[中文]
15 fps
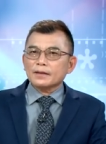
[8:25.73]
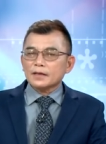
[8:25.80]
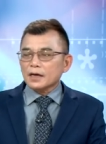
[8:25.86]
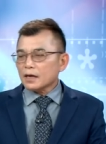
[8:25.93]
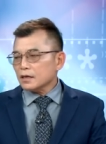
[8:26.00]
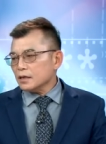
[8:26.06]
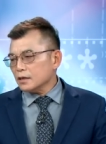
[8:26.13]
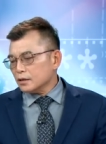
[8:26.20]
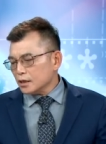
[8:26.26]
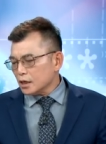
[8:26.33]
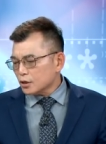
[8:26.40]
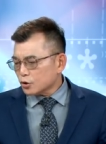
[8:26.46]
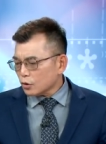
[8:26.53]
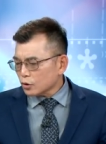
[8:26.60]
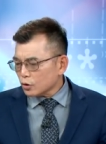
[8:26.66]
当然，你
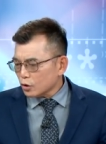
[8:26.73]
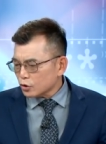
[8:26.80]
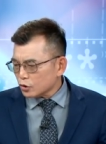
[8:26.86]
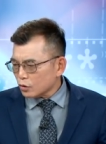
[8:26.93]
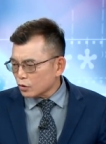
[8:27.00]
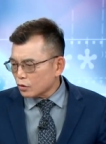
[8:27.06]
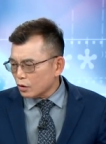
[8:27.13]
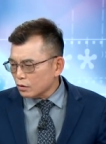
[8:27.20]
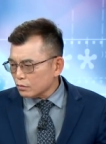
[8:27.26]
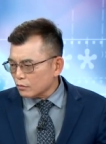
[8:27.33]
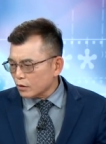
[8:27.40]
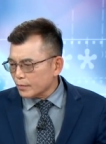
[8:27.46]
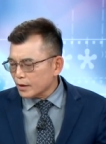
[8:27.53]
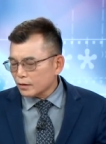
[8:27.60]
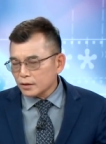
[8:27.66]
你做多做空
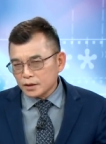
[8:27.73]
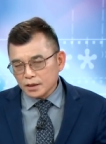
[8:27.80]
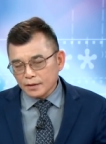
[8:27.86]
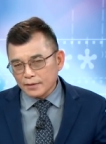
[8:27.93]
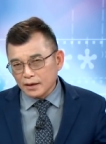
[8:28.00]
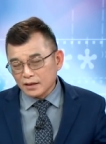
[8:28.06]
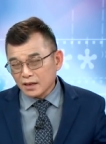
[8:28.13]
我没有意见嘛。